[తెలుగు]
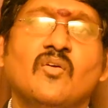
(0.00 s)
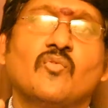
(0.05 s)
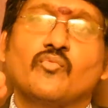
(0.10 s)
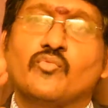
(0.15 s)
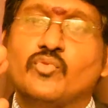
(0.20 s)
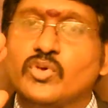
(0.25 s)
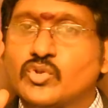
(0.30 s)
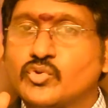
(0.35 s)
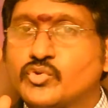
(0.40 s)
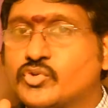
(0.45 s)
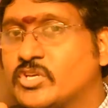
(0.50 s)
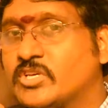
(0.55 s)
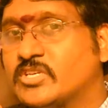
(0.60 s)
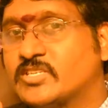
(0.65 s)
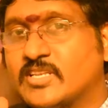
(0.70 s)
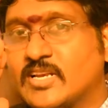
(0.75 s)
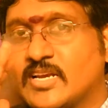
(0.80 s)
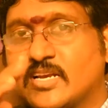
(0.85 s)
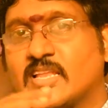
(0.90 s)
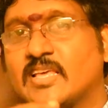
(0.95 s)
వీరు
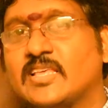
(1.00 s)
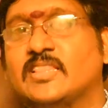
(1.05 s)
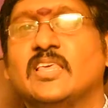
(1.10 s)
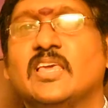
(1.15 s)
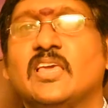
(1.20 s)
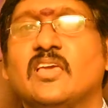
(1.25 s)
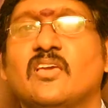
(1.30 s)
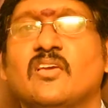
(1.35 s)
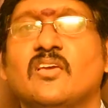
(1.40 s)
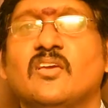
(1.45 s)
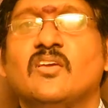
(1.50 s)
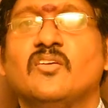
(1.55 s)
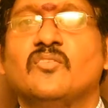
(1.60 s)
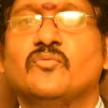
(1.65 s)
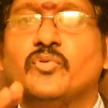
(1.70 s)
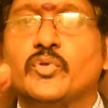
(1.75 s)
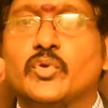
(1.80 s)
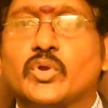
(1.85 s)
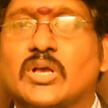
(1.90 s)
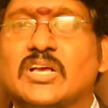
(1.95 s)
చేసినట్టయితే
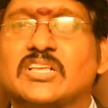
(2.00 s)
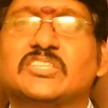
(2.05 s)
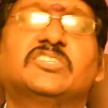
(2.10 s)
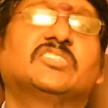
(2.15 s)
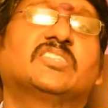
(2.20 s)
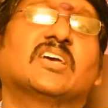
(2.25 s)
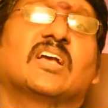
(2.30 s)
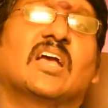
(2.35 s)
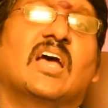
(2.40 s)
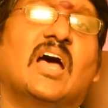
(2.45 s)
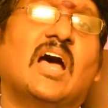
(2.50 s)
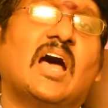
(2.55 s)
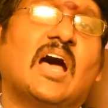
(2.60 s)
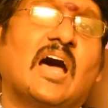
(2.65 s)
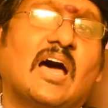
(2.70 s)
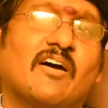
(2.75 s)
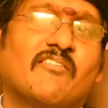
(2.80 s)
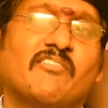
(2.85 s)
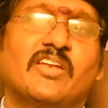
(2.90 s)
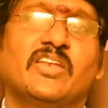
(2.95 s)
వీరు ఖచ్చితంగా
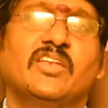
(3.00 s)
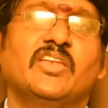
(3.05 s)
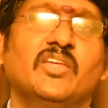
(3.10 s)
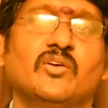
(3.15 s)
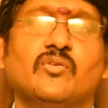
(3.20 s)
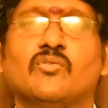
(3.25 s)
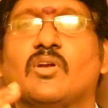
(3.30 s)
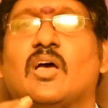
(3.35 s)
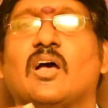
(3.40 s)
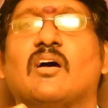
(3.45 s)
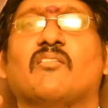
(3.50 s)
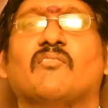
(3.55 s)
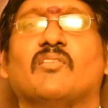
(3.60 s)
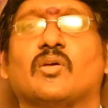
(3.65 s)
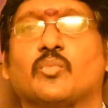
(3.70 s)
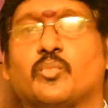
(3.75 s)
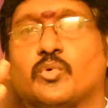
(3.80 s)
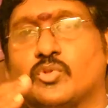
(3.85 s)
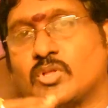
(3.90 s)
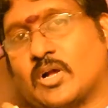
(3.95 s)
అవన్నీ కూడా
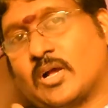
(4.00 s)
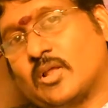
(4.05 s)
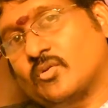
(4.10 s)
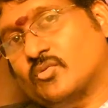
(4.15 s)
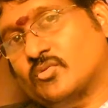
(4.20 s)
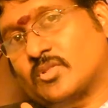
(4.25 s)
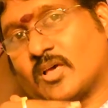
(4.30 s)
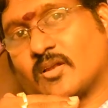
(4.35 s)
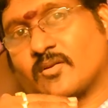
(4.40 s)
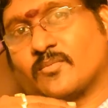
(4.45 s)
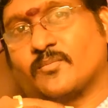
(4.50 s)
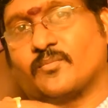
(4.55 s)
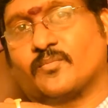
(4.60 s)
వారు పొందగలుగుతారు